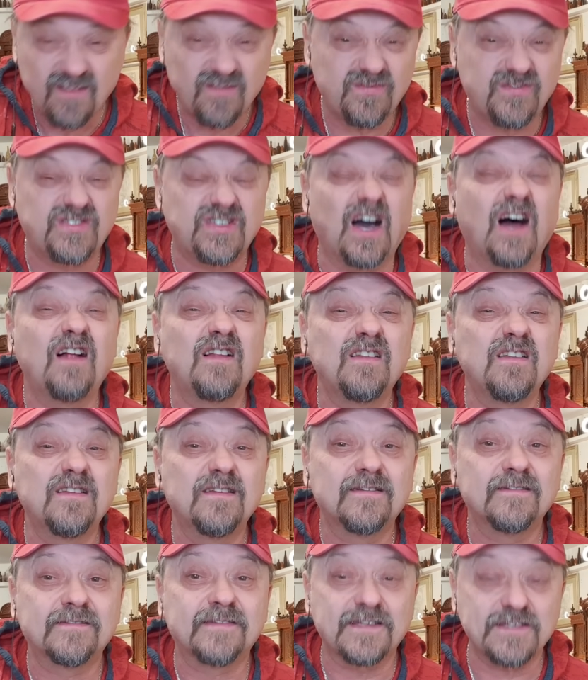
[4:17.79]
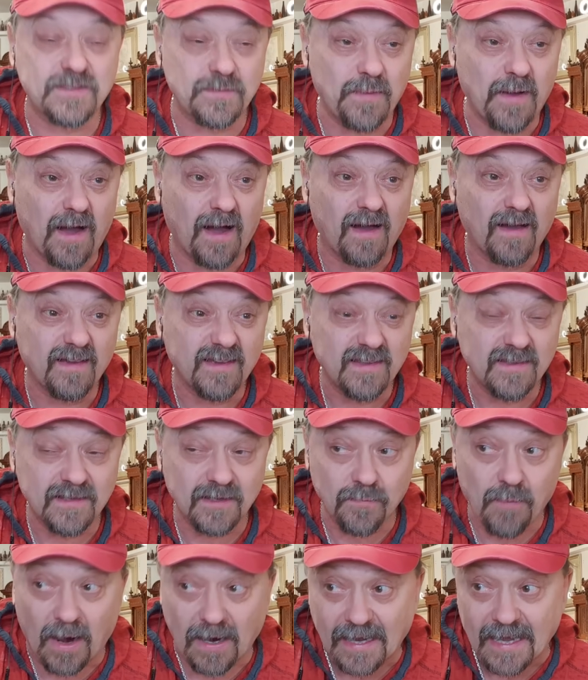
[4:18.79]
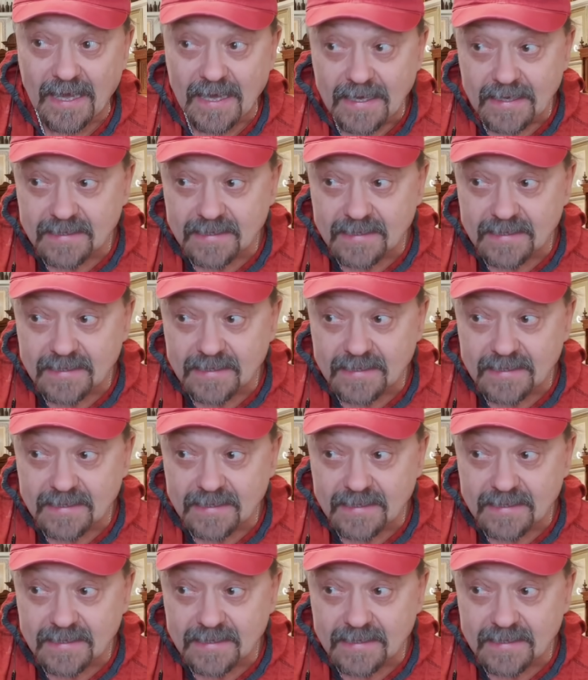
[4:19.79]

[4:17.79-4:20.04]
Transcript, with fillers: взял на себя Ермак.